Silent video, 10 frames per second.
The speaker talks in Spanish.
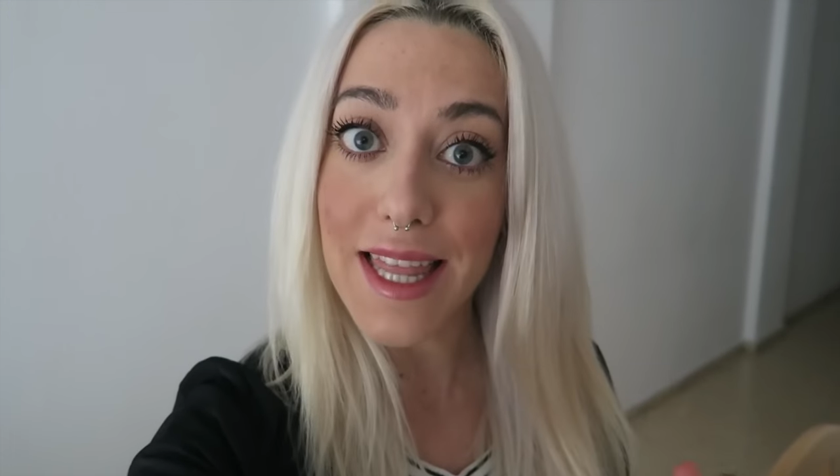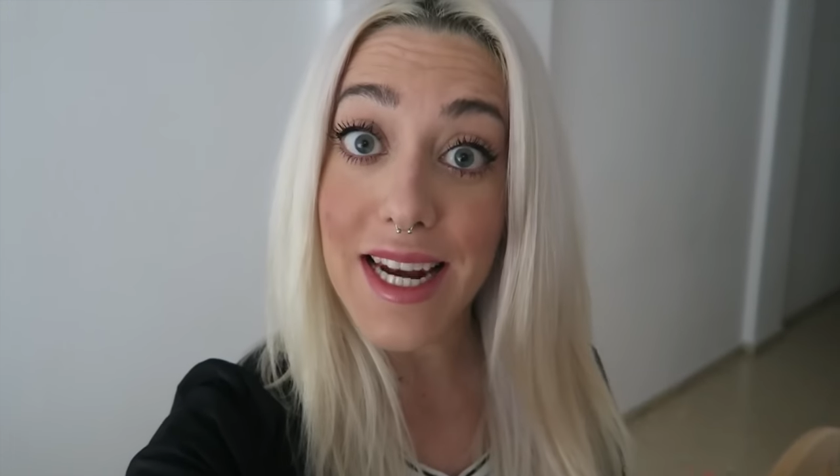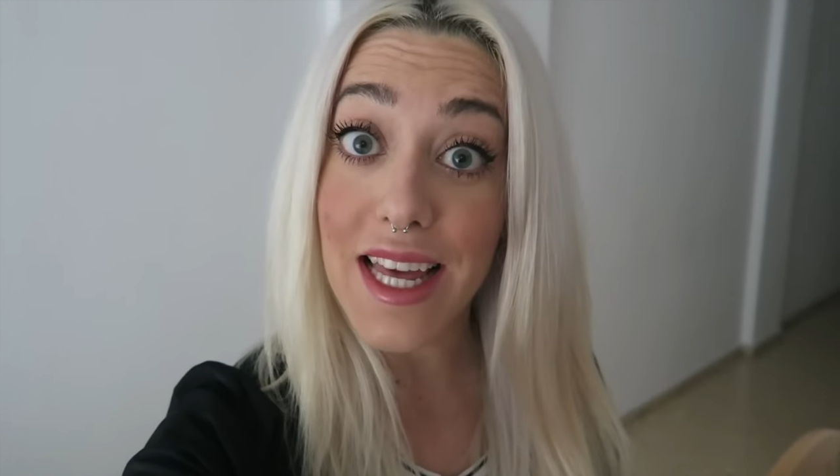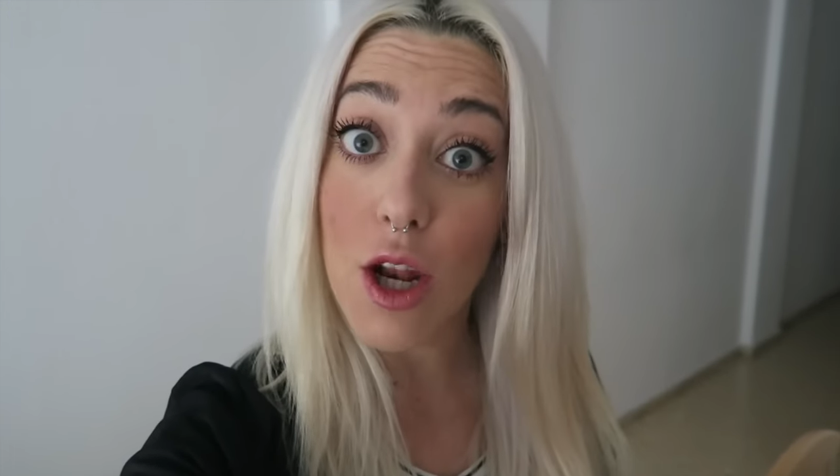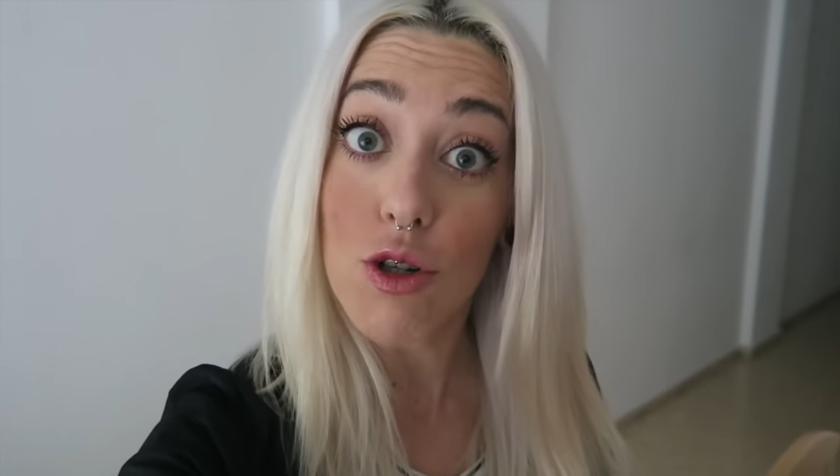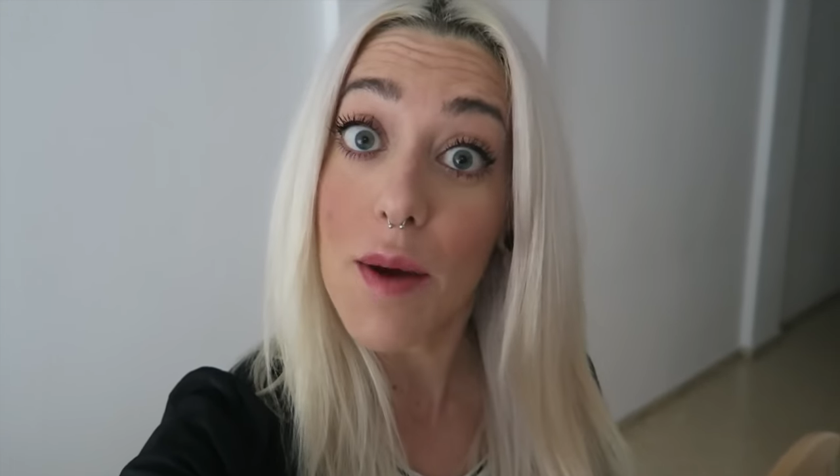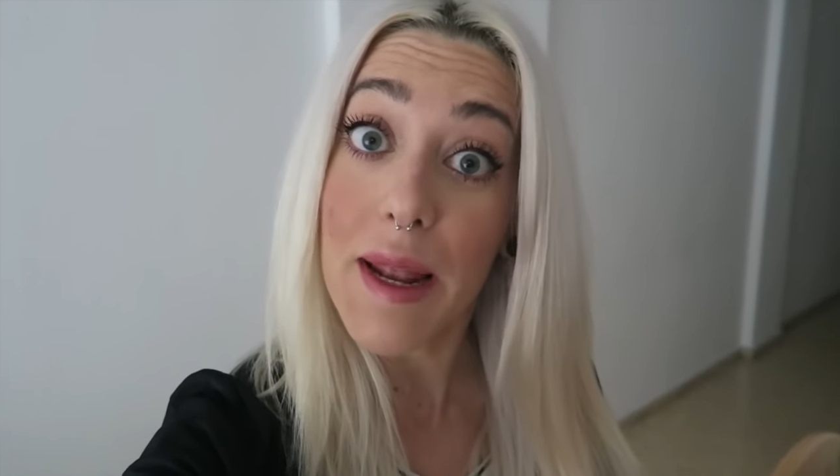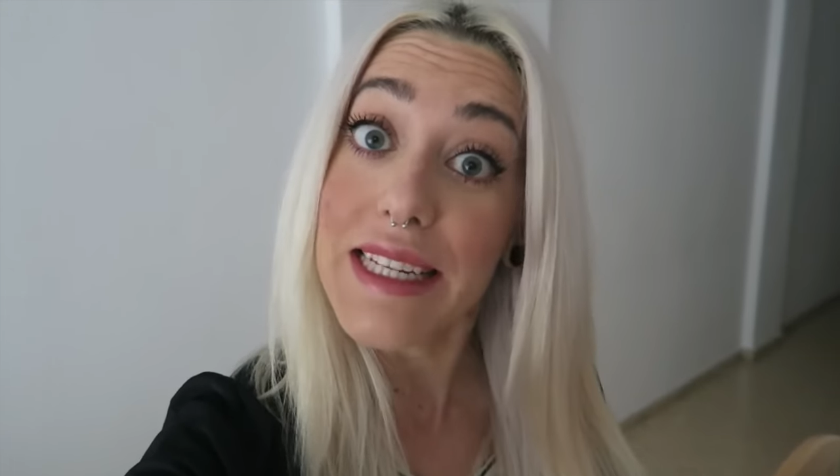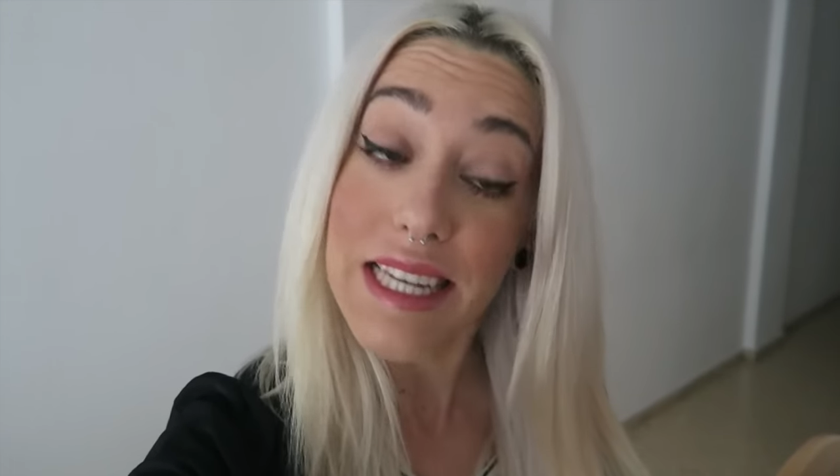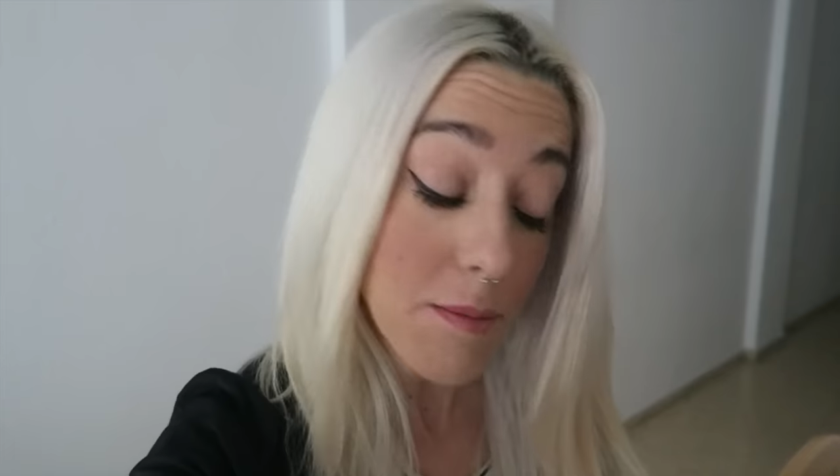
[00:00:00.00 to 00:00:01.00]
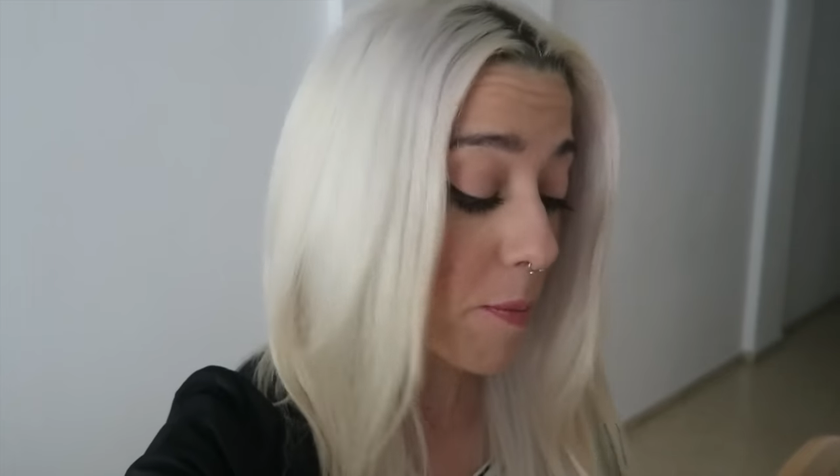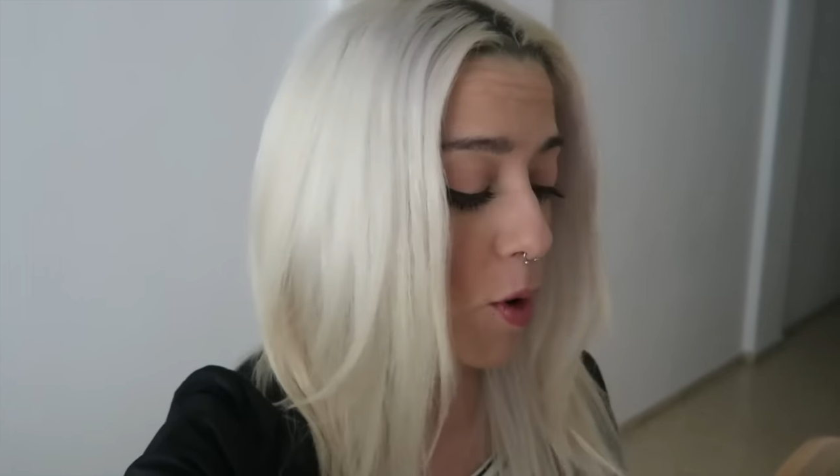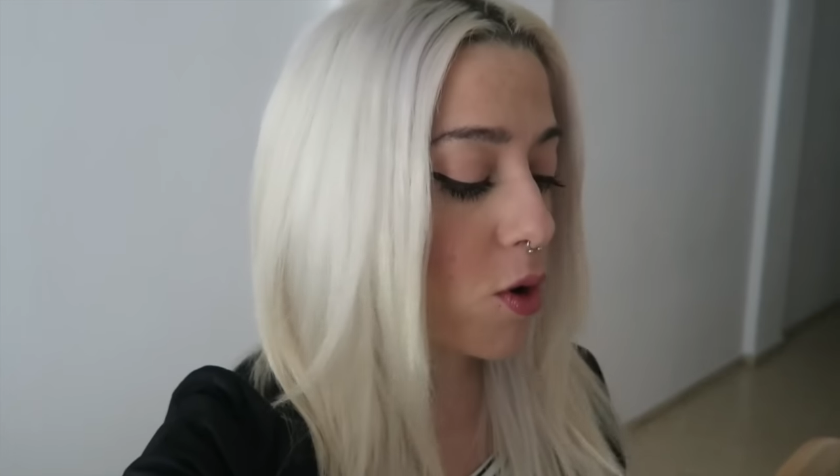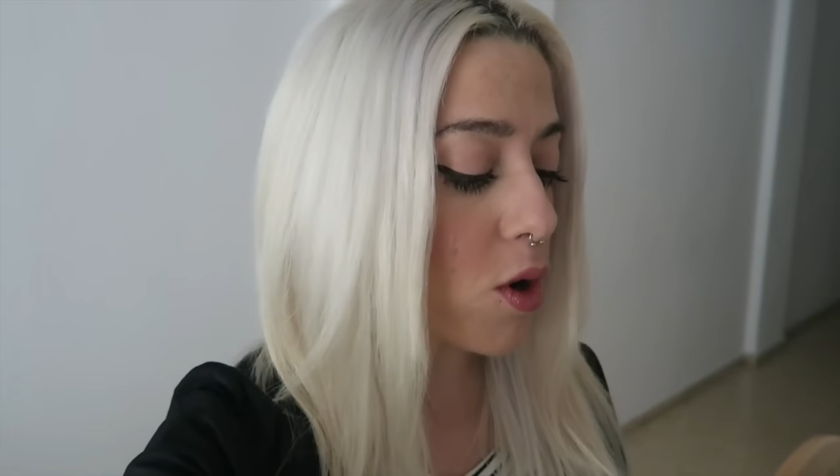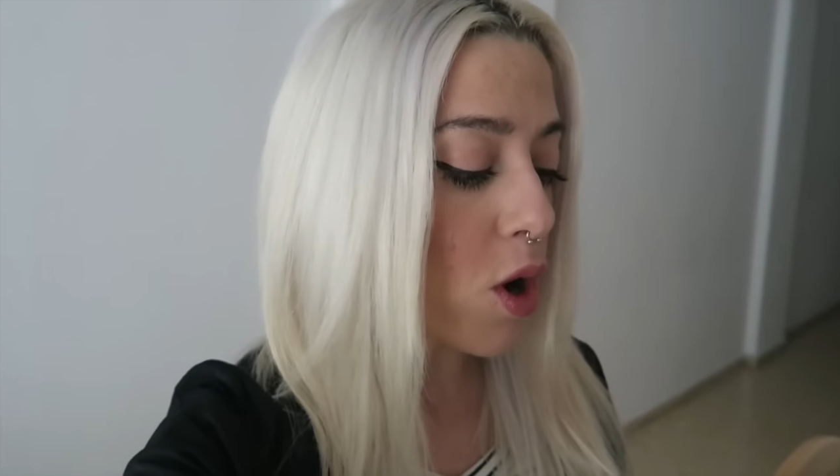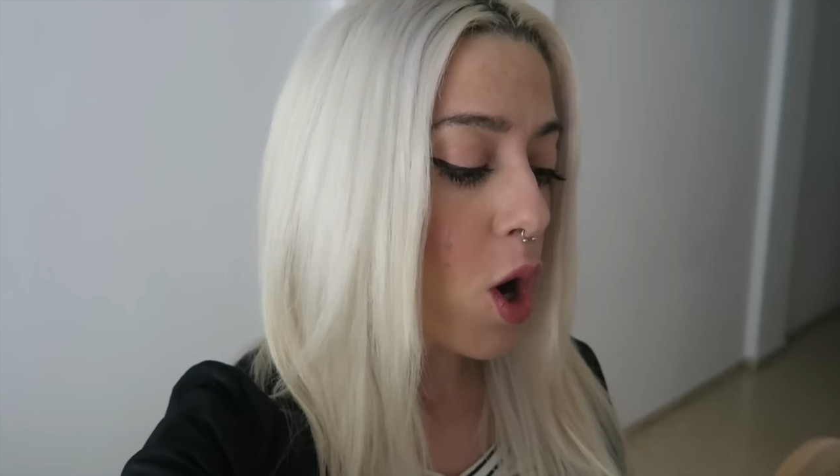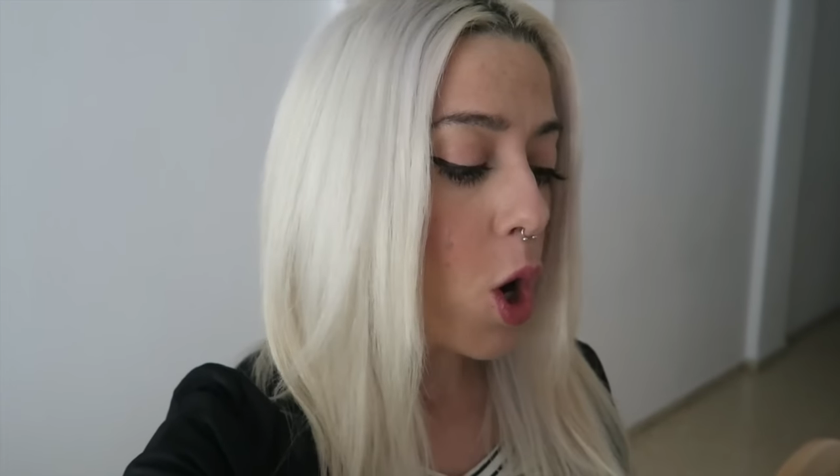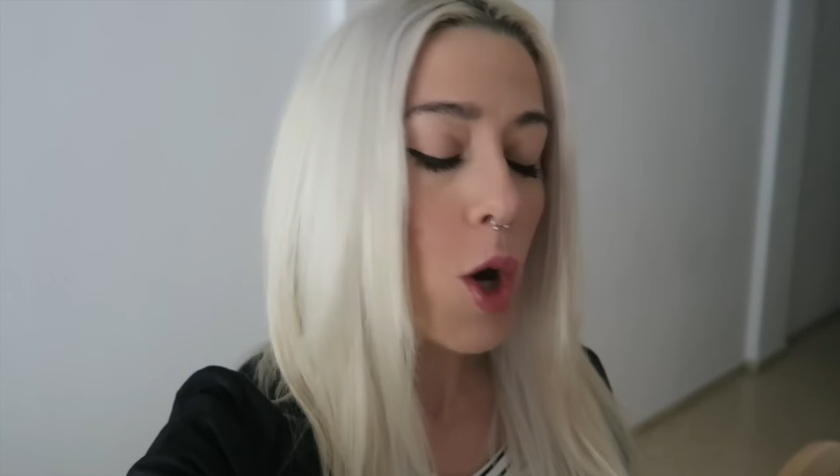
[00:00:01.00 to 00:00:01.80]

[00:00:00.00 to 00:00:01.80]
acerca de los labiales ¿Qué me pongo?